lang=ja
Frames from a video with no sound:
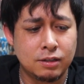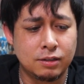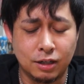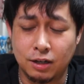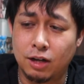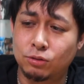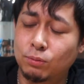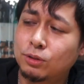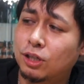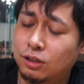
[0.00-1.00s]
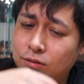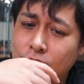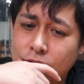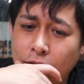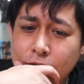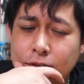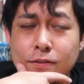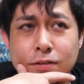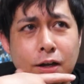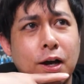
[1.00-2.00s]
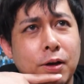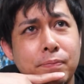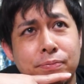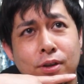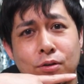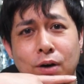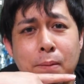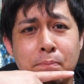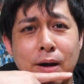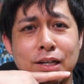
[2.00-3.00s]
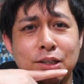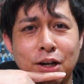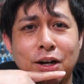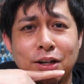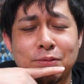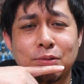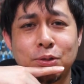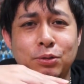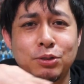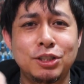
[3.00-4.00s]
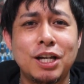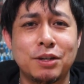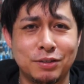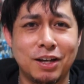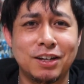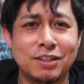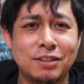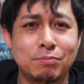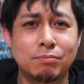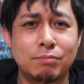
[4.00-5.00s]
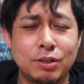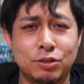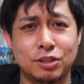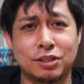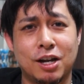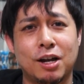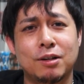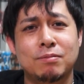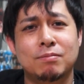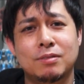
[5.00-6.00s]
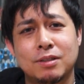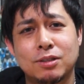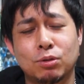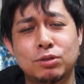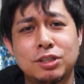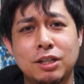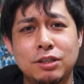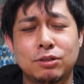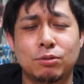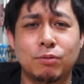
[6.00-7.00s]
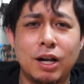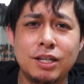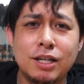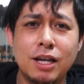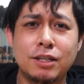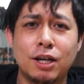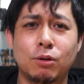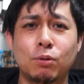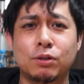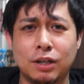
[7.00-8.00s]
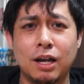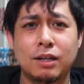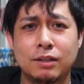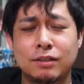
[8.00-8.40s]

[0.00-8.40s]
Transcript: で、あと思ったんだよ。最近さ、ワンパンキャラ封じたよね。ミクシーさん。どっちかっていうと割合キャラ多くない